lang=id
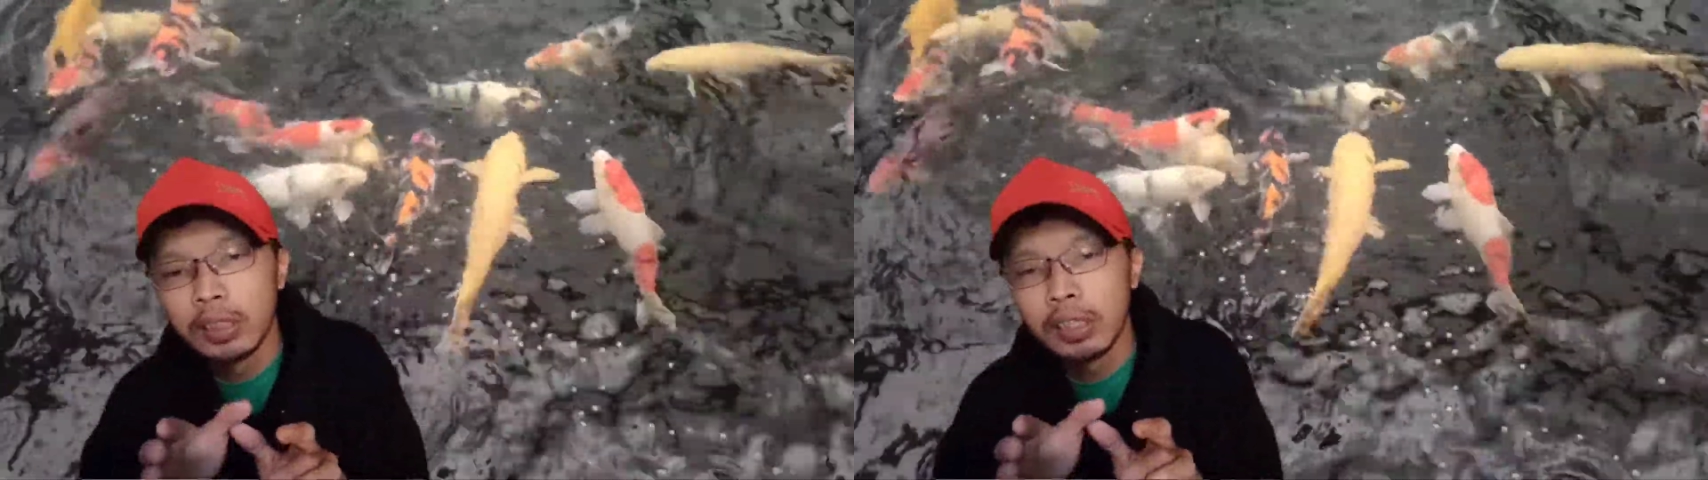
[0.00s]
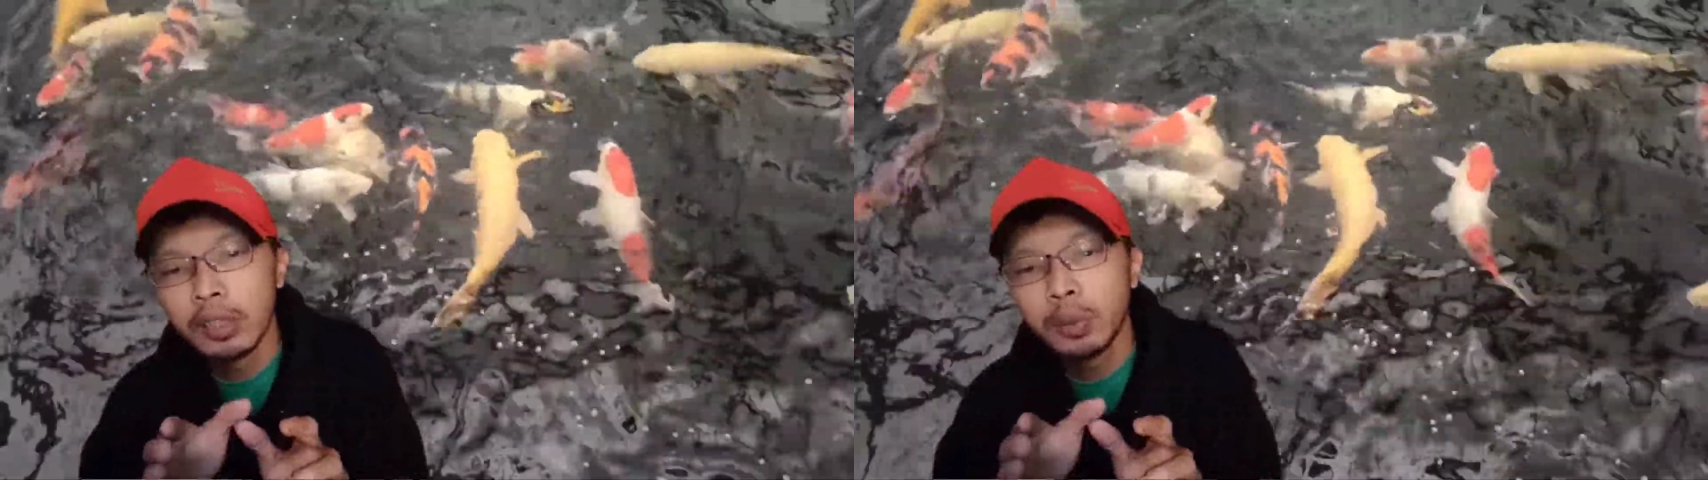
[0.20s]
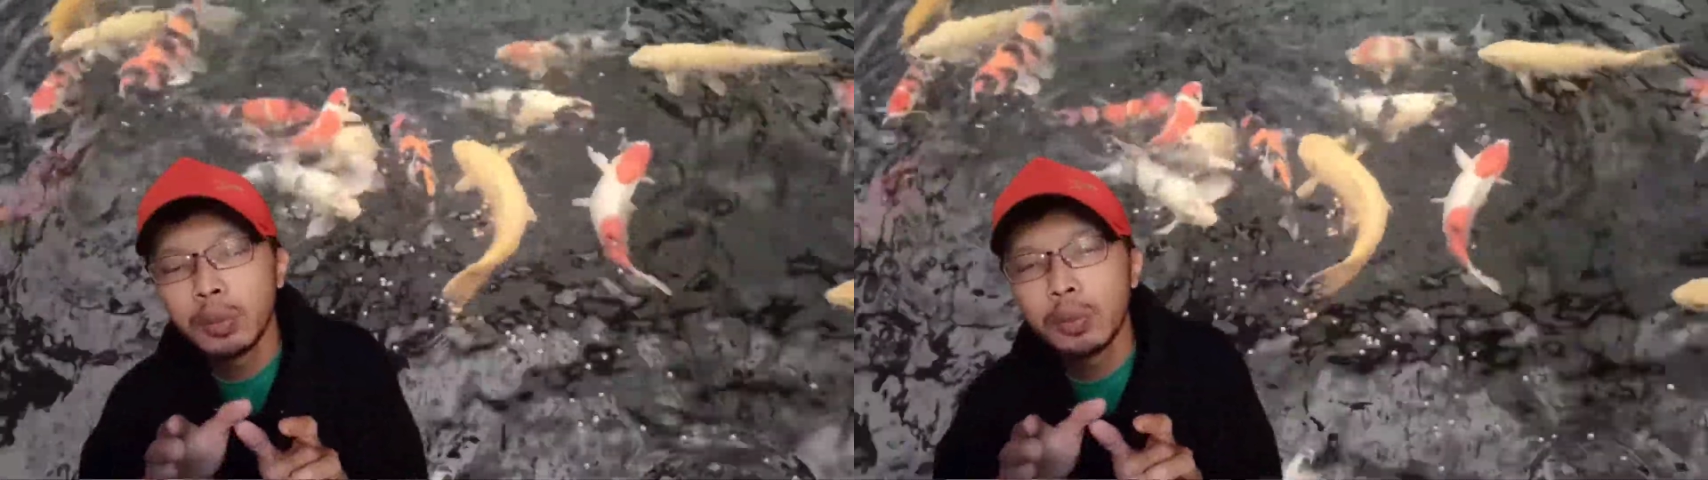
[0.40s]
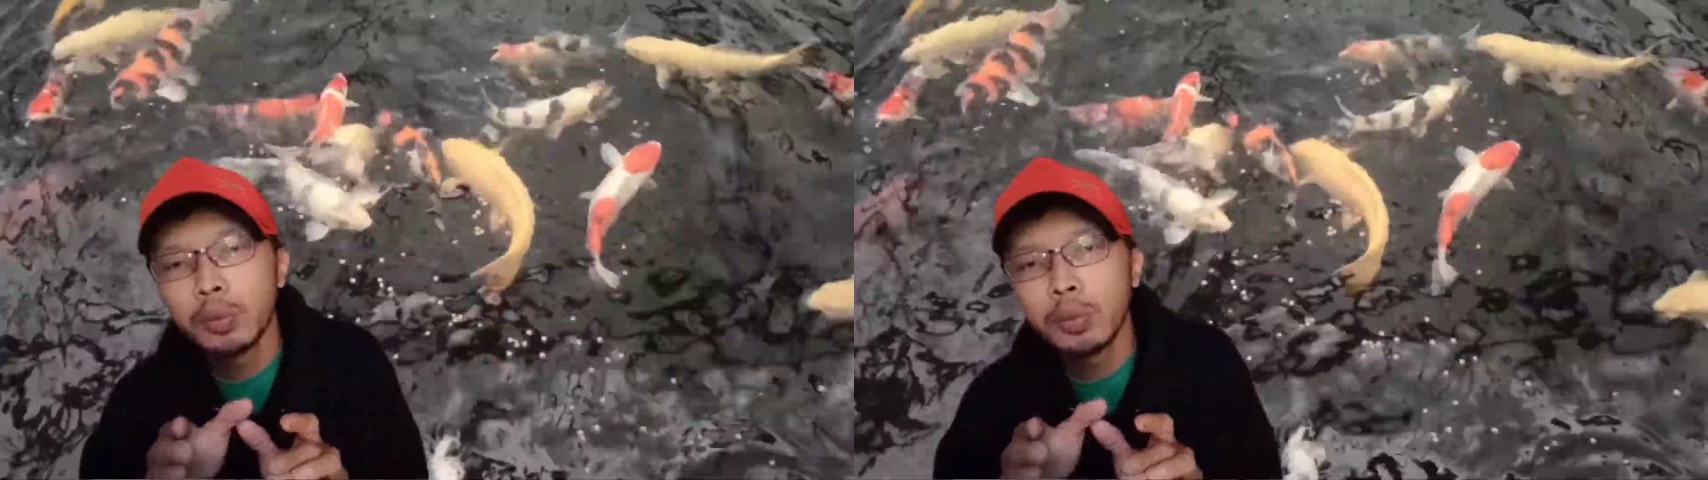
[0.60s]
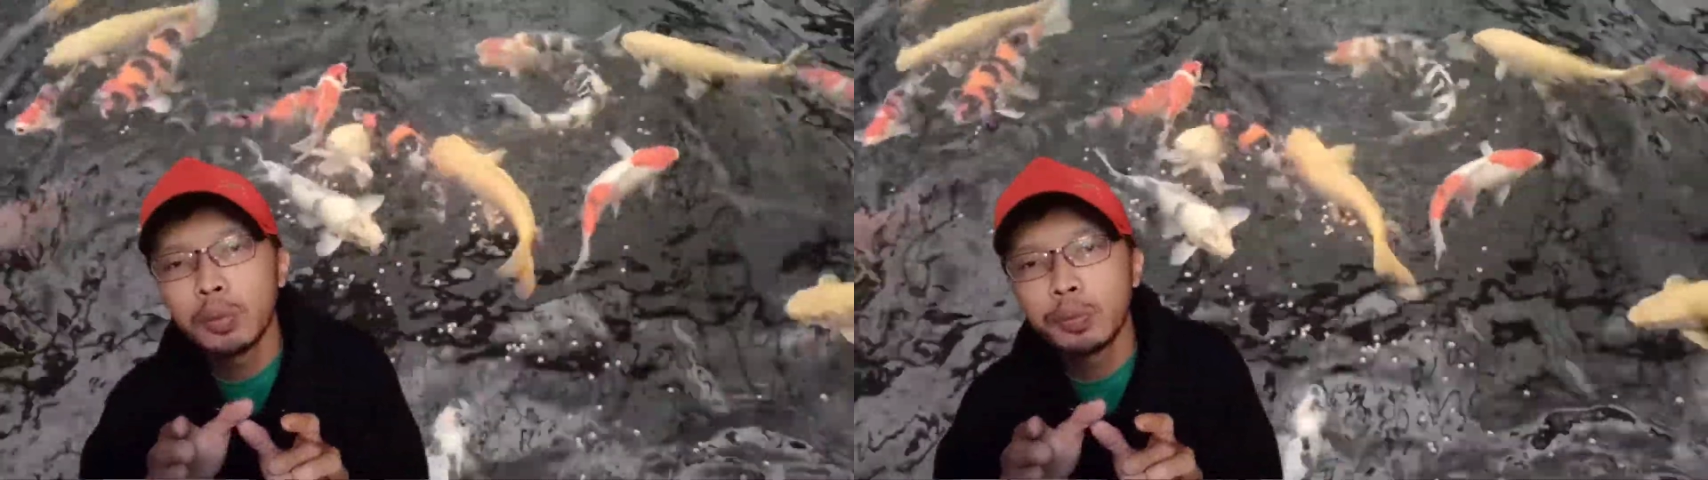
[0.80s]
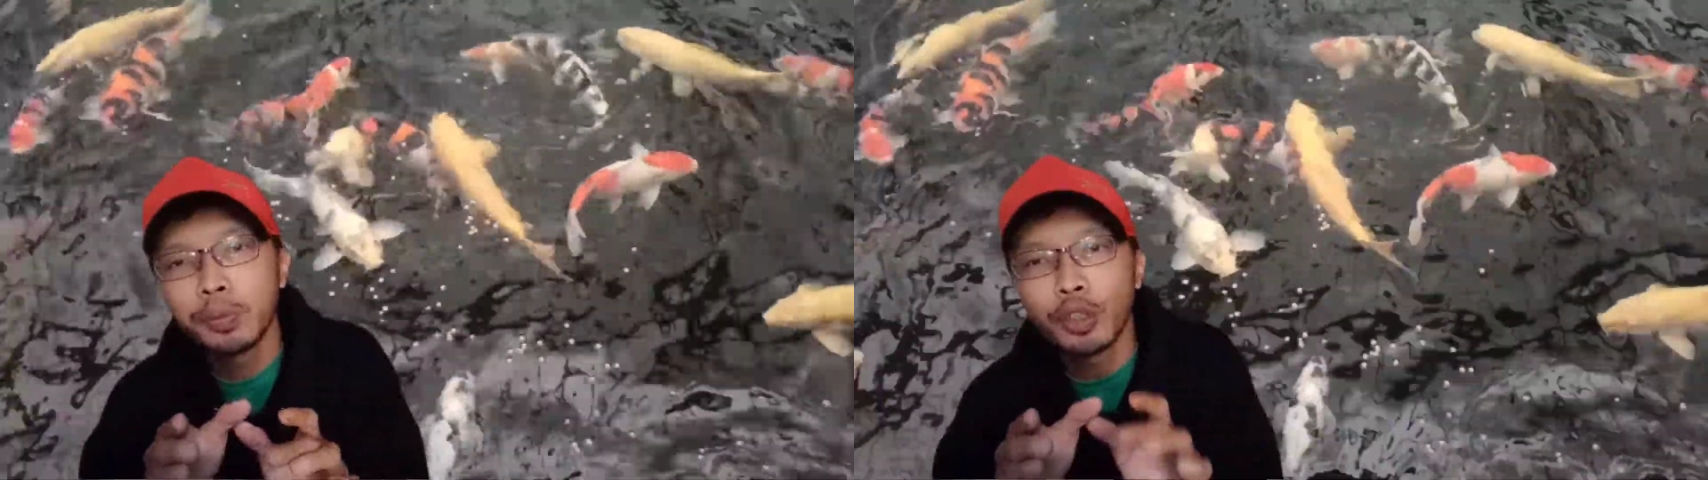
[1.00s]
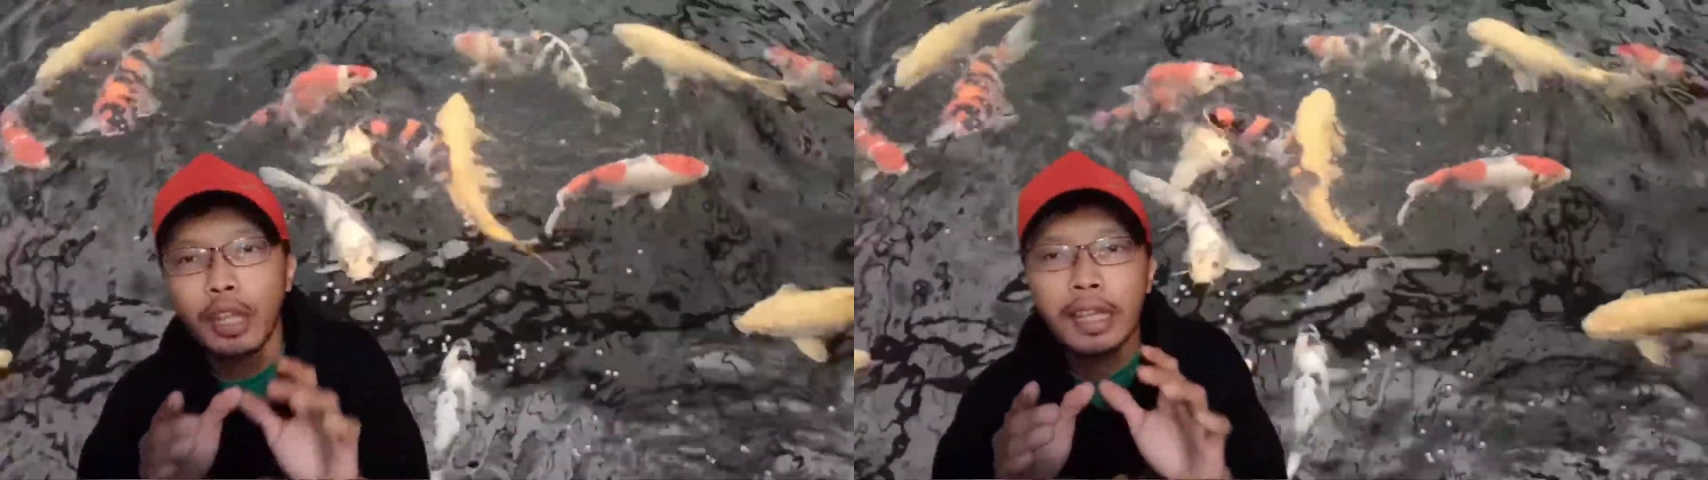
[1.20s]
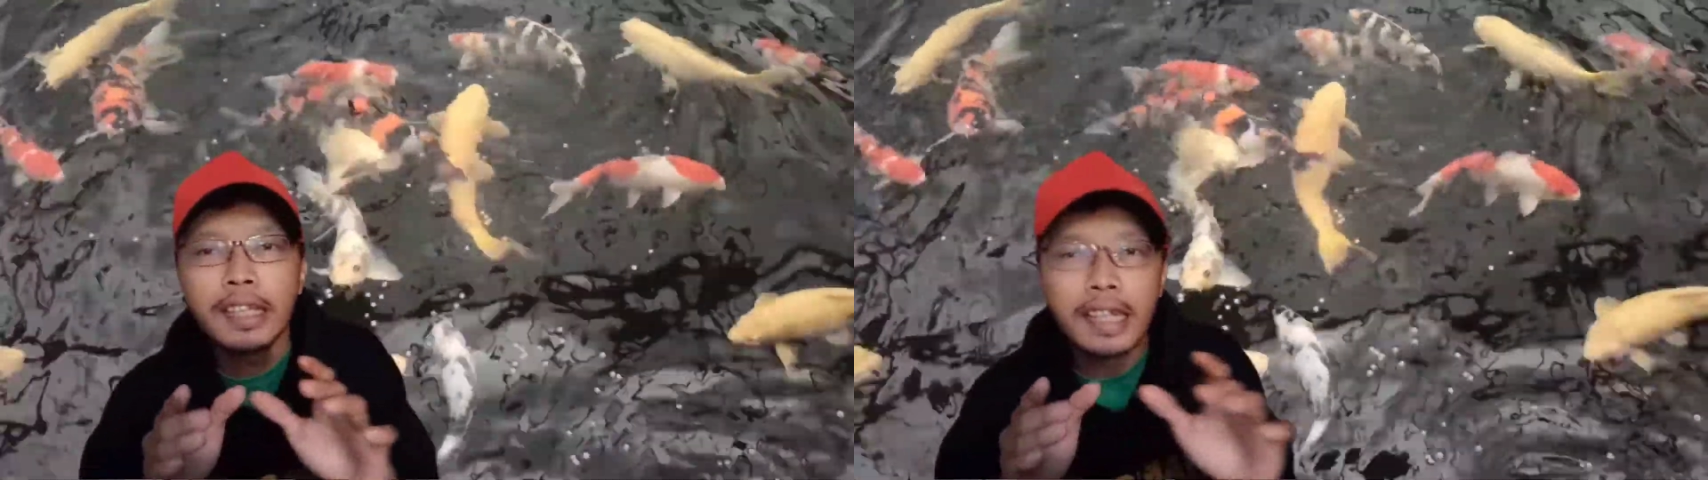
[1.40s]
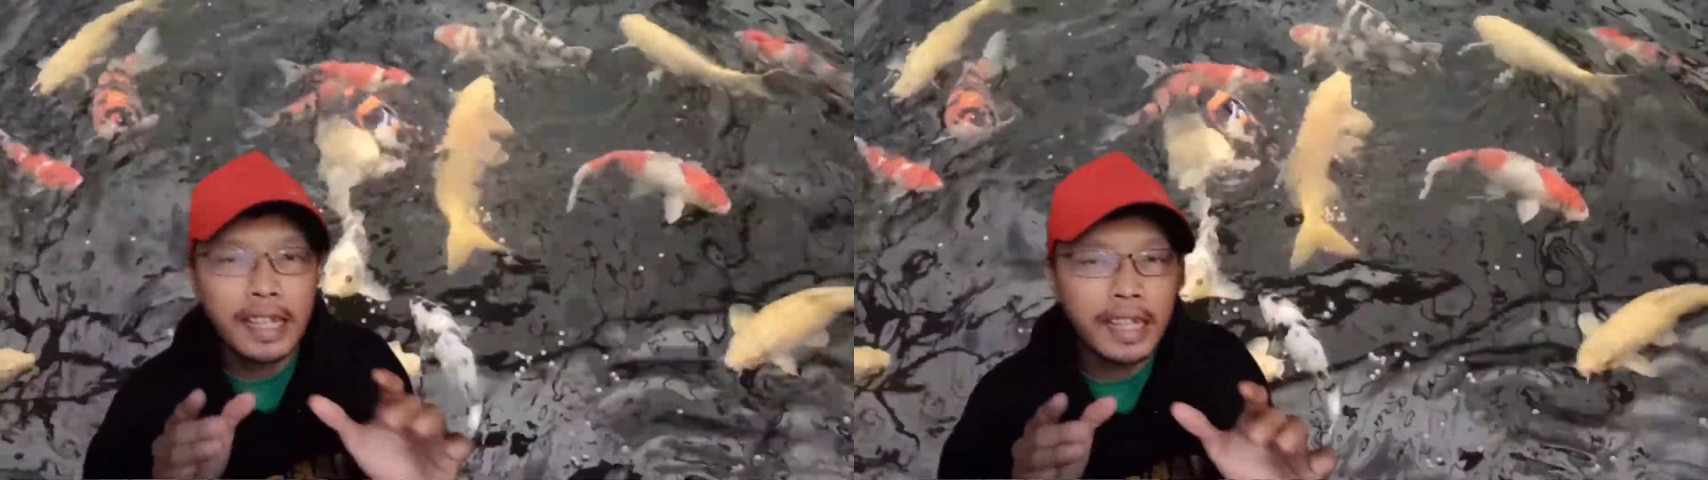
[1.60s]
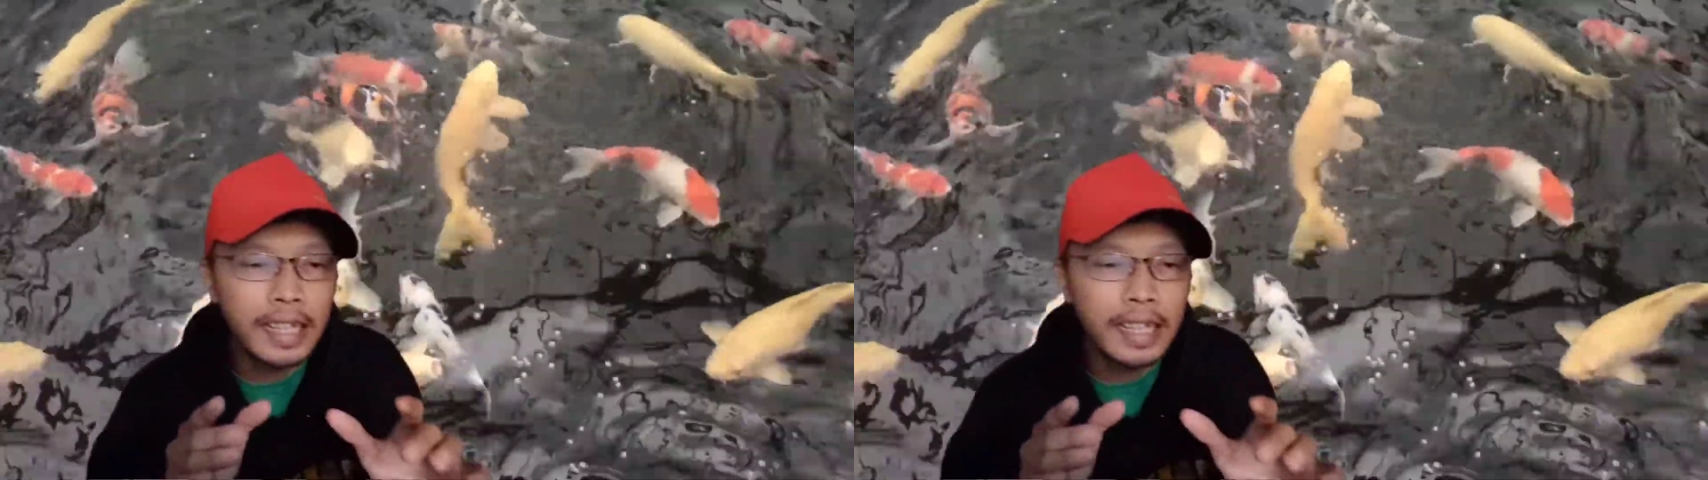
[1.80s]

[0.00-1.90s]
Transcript: itu itu proteinnya